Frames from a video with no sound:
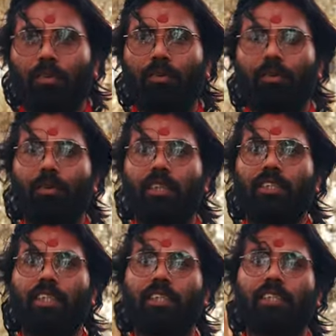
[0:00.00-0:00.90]
तो
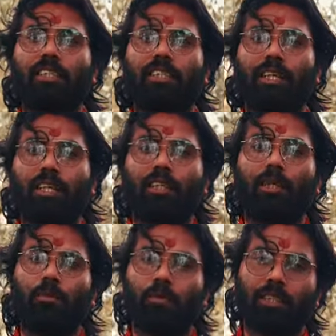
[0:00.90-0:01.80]
इस तरीके से कई
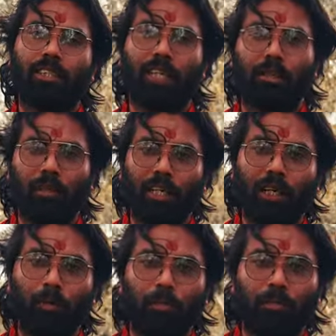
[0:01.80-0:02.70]
जन्म उनके साथ में
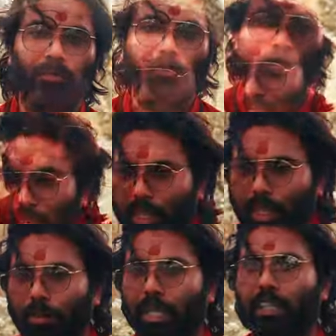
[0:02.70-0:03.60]
रहा हूँ
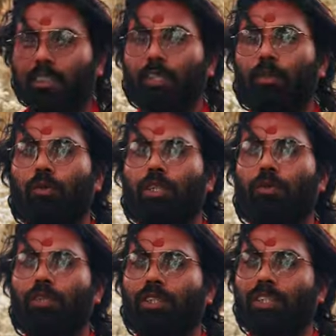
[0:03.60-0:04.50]
एक बार ऐसे ही गुरुजी
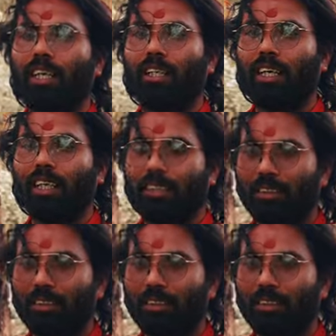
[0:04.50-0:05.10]
कुछ साधना